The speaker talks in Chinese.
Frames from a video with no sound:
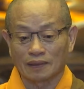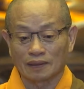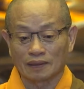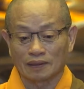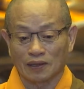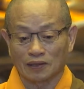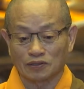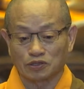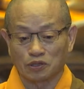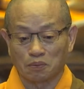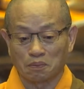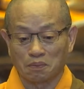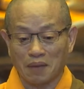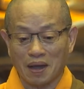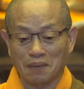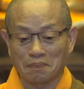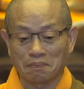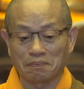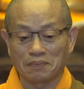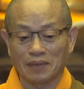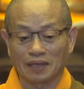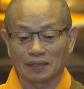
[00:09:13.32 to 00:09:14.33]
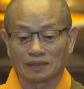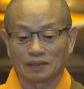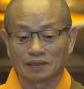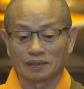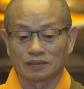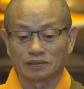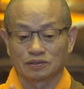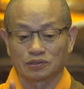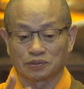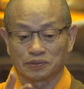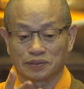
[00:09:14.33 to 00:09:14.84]
它就慢慢
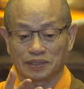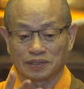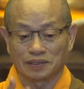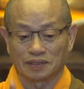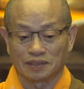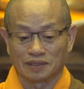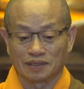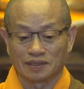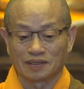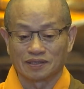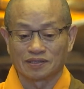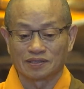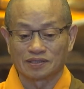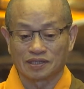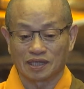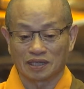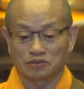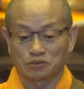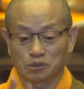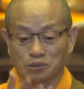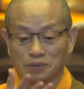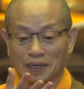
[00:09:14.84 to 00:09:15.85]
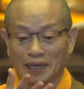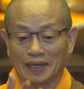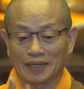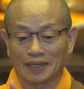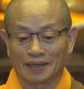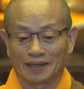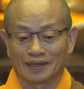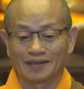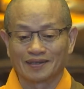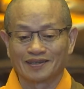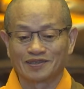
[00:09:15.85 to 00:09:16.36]
就会生出来，
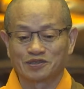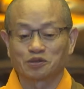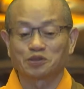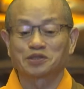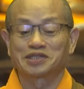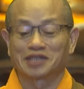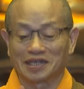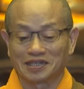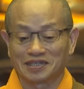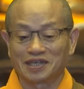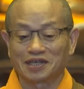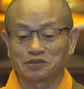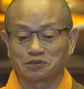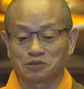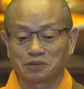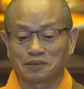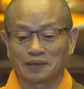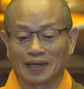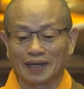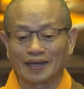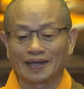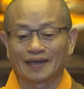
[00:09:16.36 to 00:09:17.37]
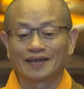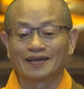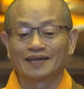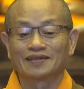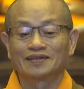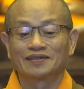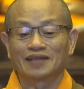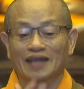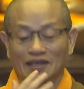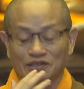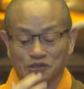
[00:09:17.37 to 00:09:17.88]
就会显现出来。
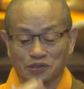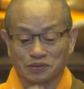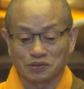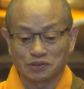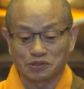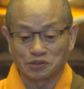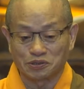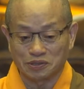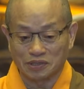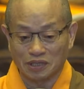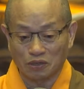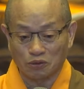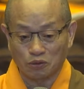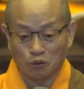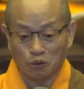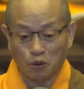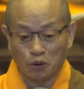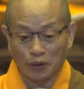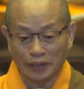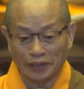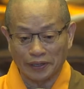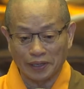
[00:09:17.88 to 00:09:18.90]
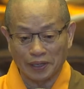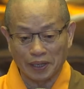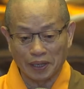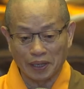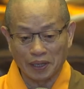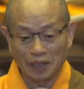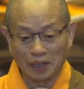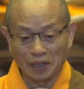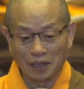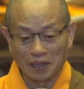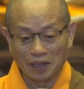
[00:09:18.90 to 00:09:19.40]
那时候就叫做慧，
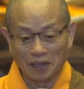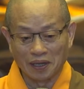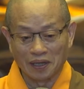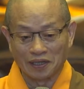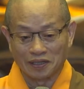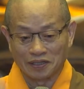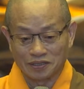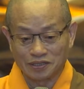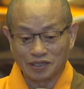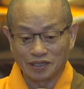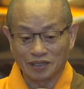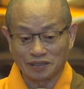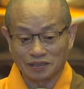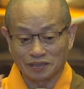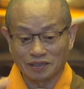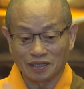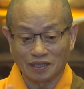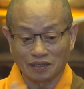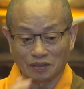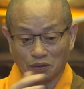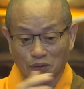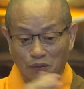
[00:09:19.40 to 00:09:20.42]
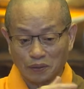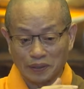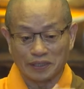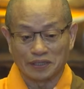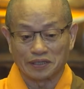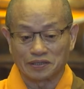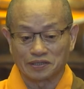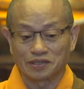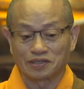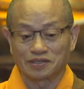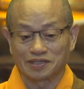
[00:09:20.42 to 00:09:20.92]
戒定慧
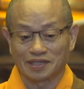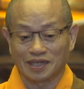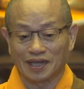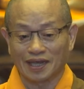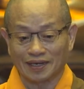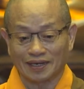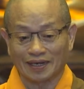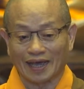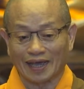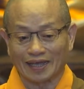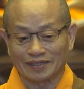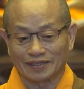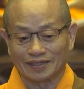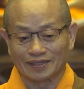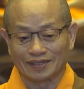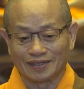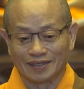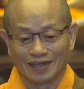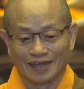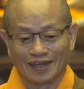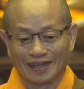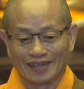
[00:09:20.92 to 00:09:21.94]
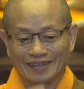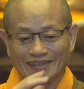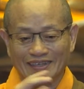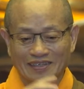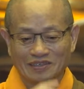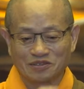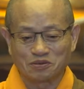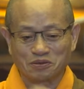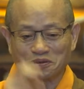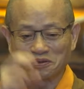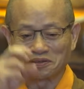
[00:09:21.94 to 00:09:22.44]
是这样来的。你
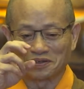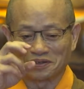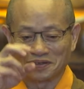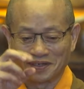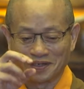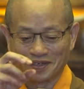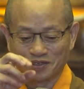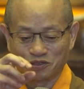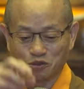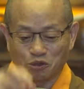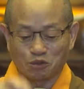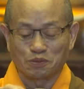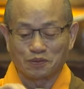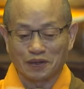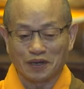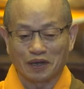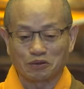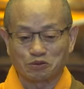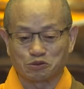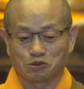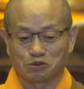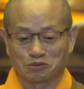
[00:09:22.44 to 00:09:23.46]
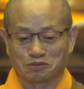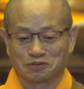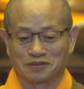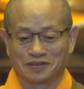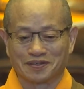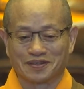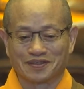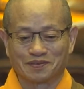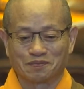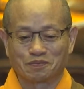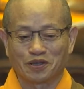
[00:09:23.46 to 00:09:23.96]
若做不了主，
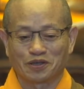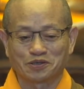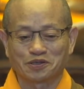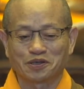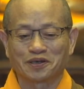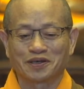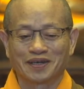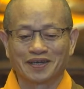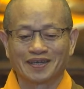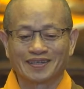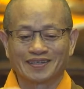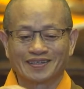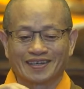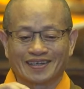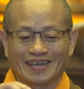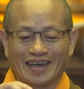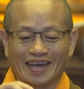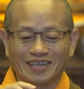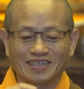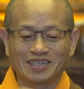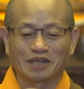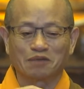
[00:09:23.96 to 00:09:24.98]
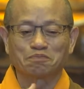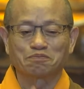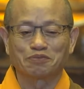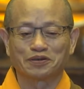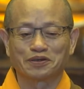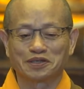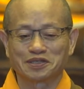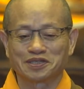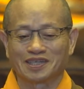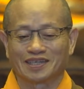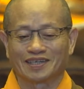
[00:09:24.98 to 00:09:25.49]
比如说该行不
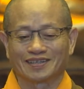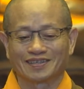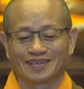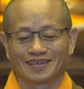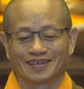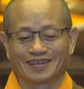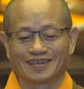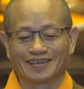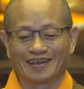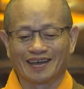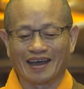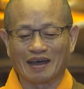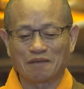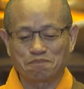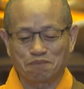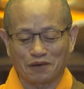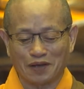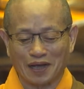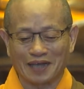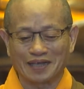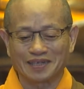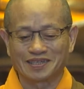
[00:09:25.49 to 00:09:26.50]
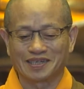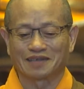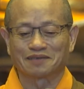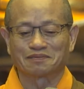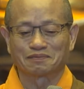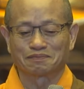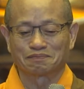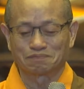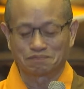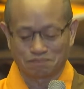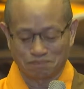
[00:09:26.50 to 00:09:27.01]
能行啊，不该行
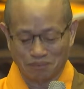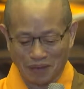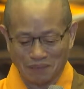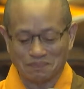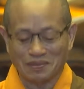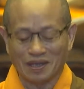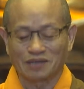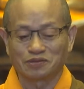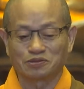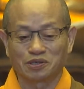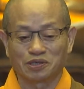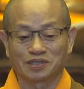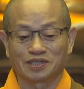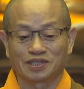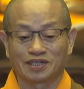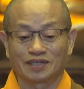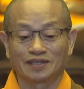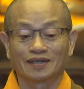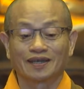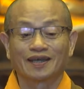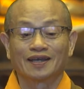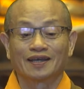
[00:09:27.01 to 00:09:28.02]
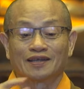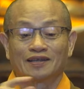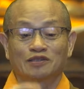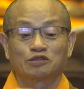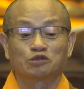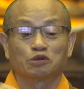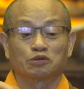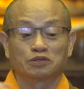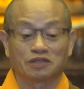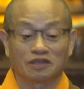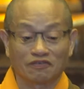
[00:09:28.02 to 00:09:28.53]
偏偏去行，
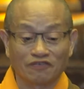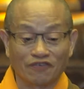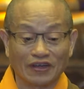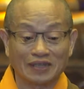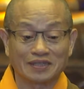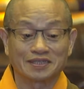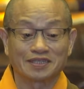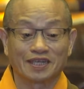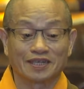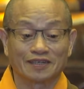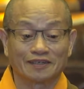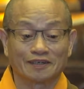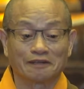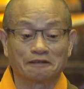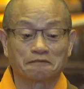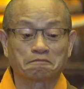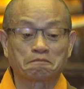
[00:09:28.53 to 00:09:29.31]
就已经犯戒了。